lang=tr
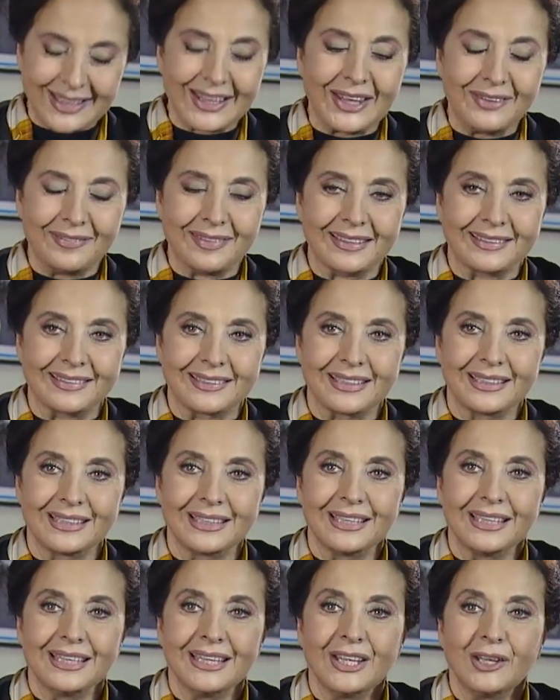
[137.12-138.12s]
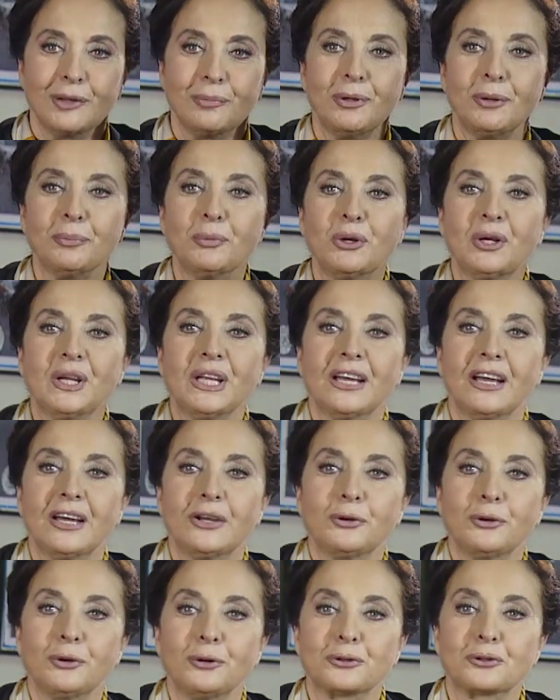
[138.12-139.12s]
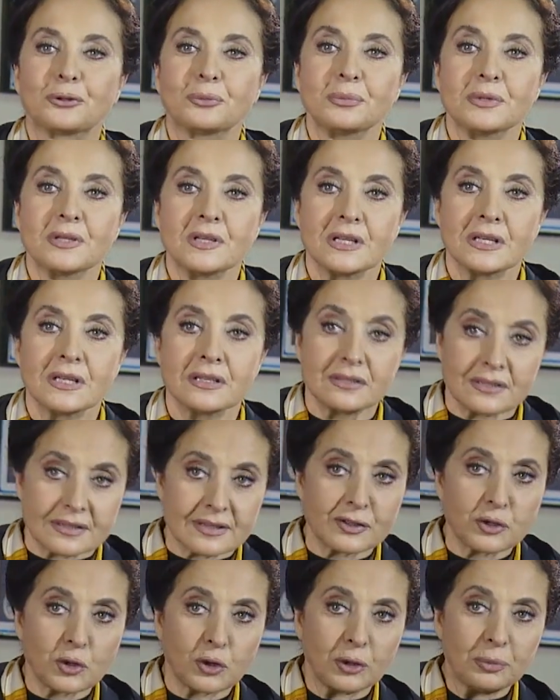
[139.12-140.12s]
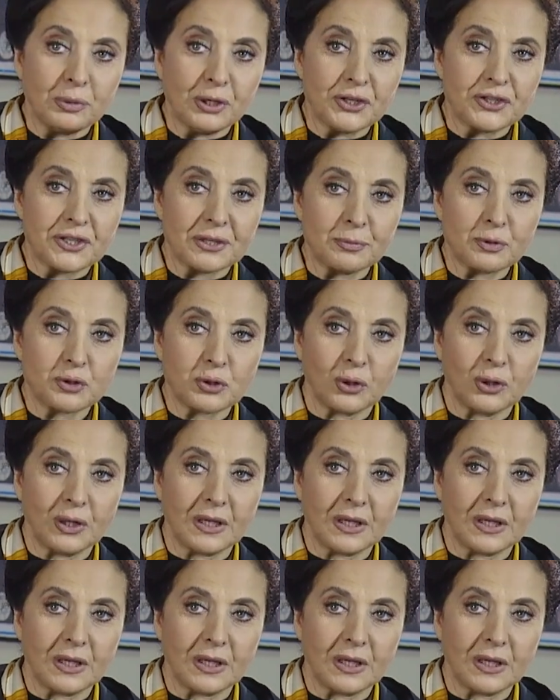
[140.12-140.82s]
Evet. Memoli'yi arıyordum. Size sorabileceğimi